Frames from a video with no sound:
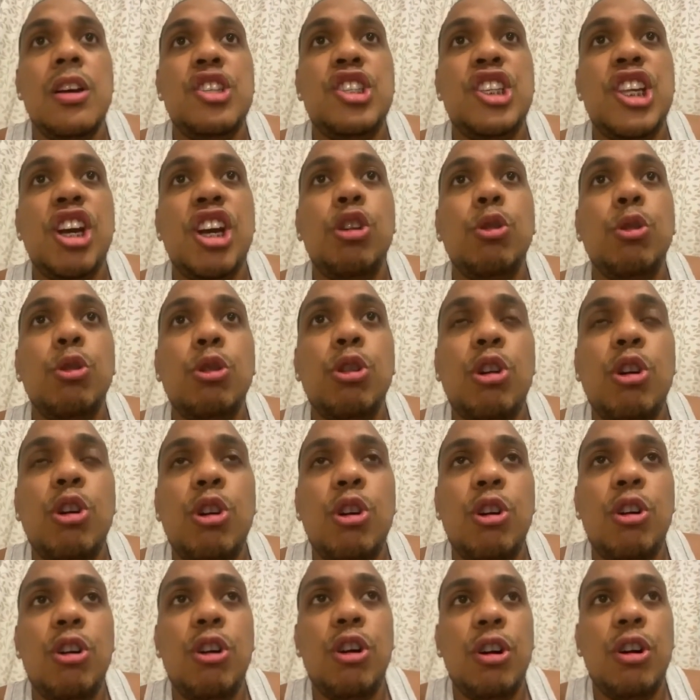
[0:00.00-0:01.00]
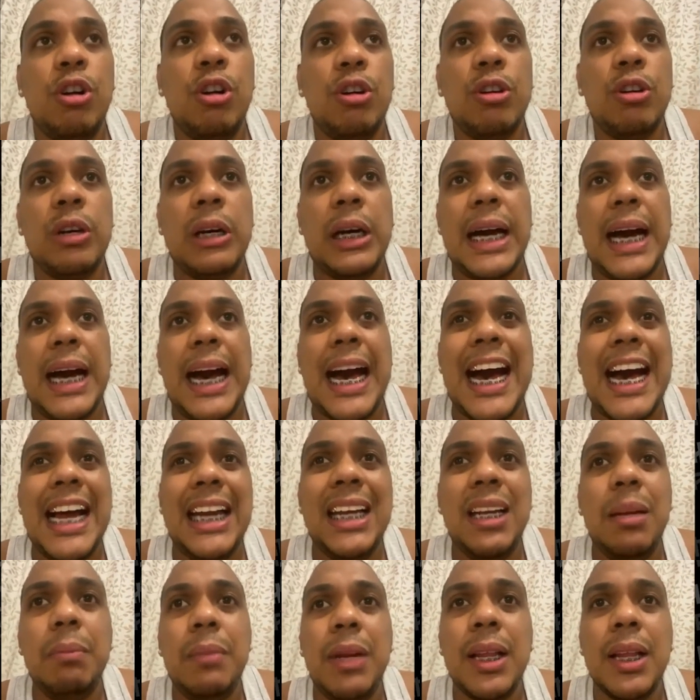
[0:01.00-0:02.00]
Siguro,
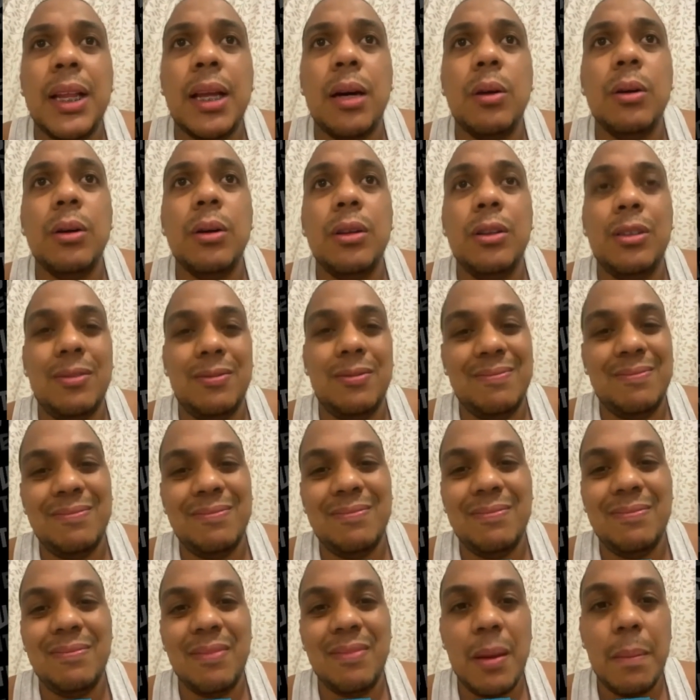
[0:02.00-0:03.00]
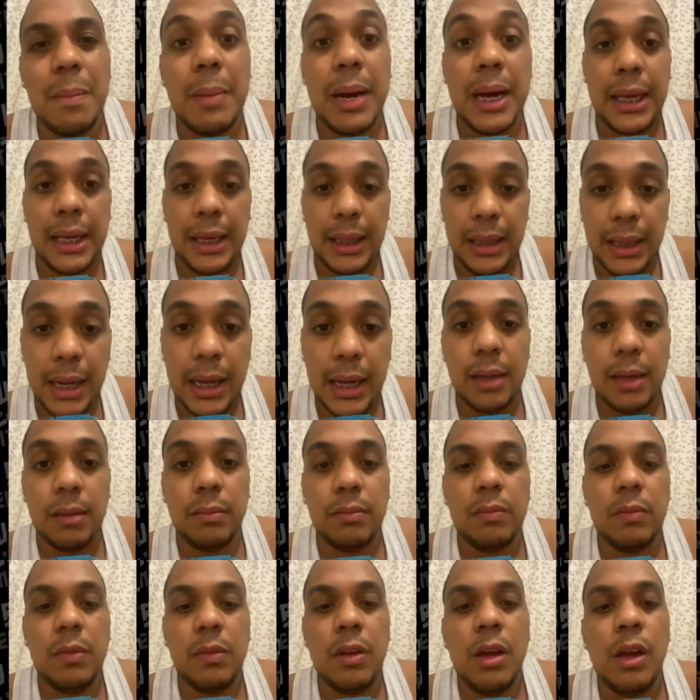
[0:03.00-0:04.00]
anim na taon, mahina.
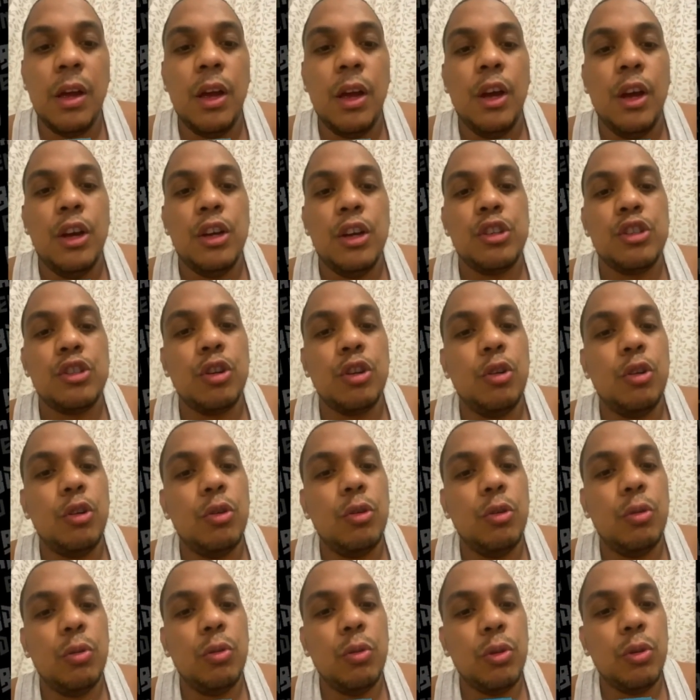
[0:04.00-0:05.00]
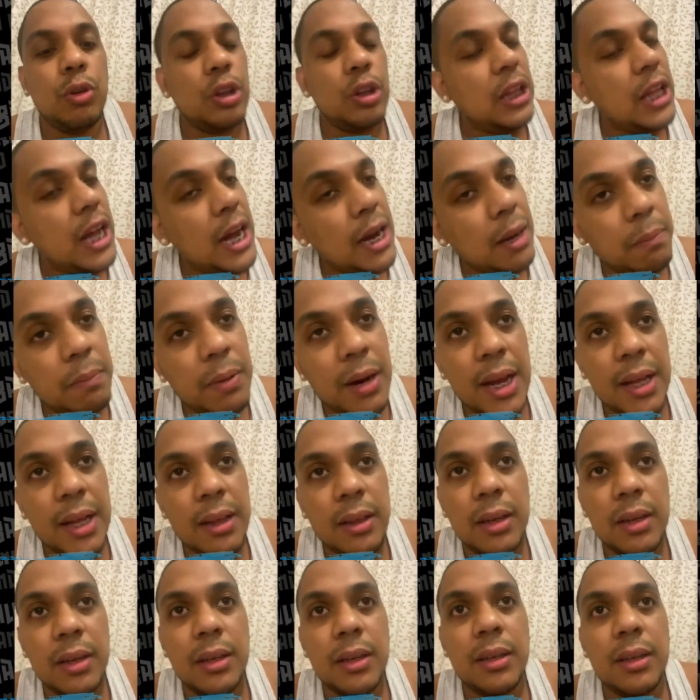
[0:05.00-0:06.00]
So, good luck
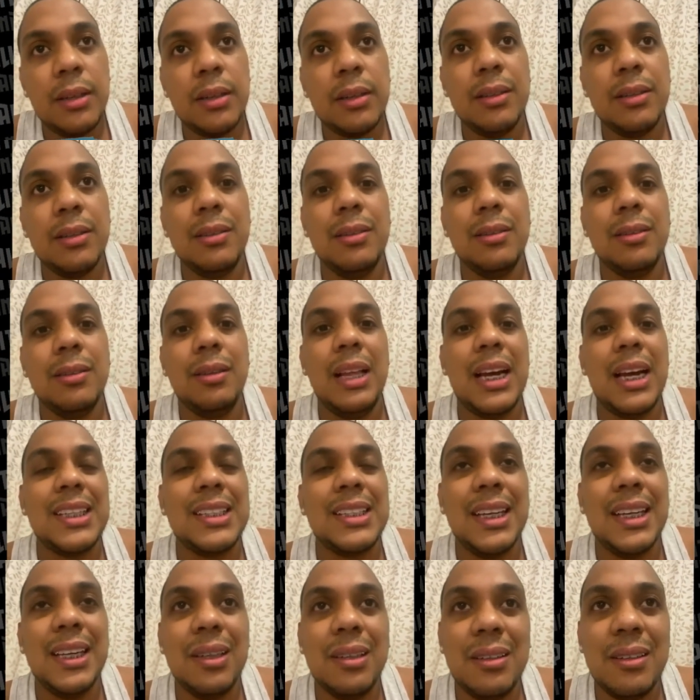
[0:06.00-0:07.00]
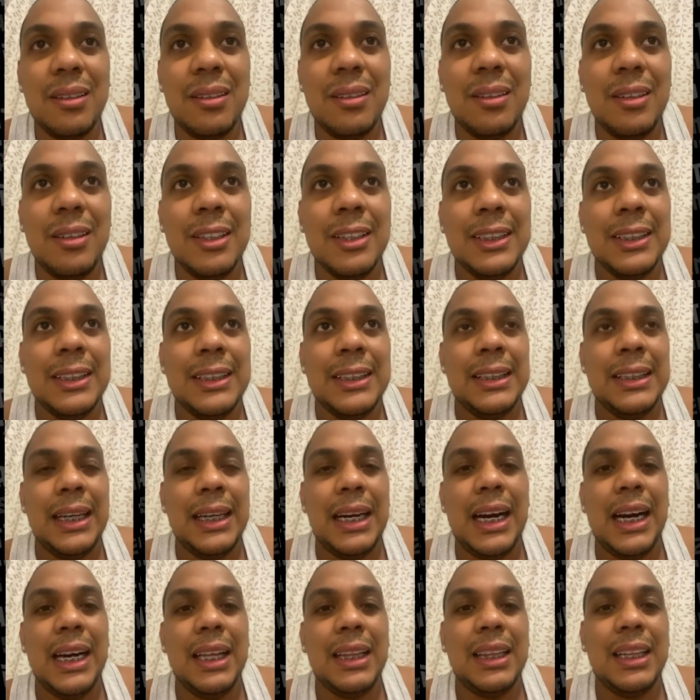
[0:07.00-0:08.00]
brother, good luck sa iyo.
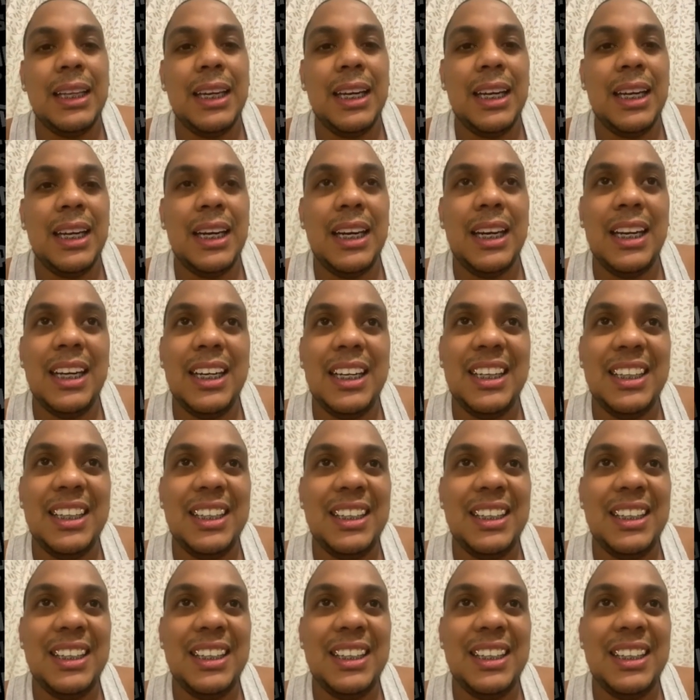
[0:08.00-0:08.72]
At uh,